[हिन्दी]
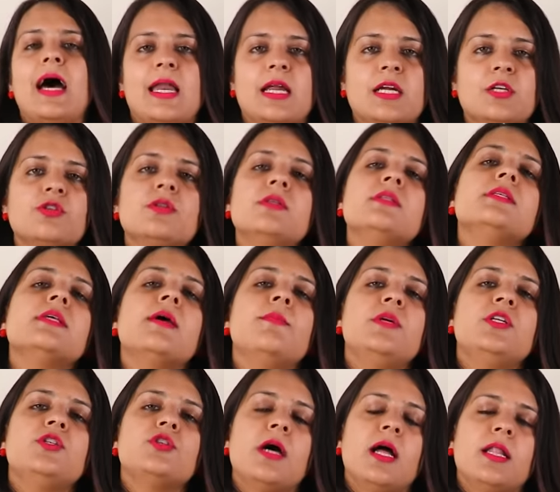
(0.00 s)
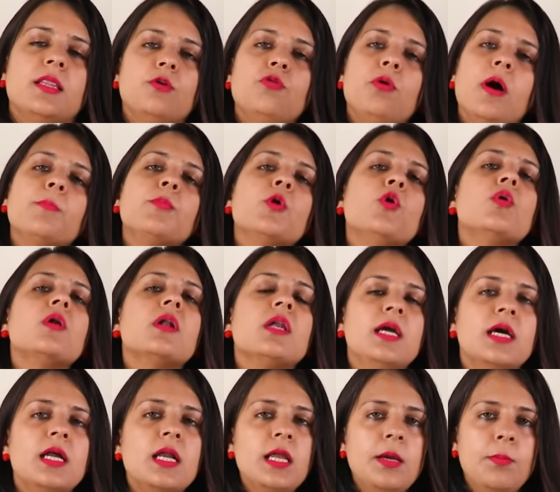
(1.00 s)
डायरेक्शन हैं मैं चाहती हूँ आपको
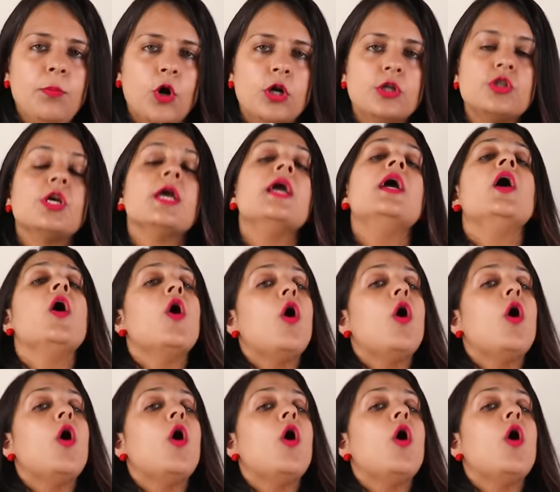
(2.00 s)
क्लियरली पहुँचे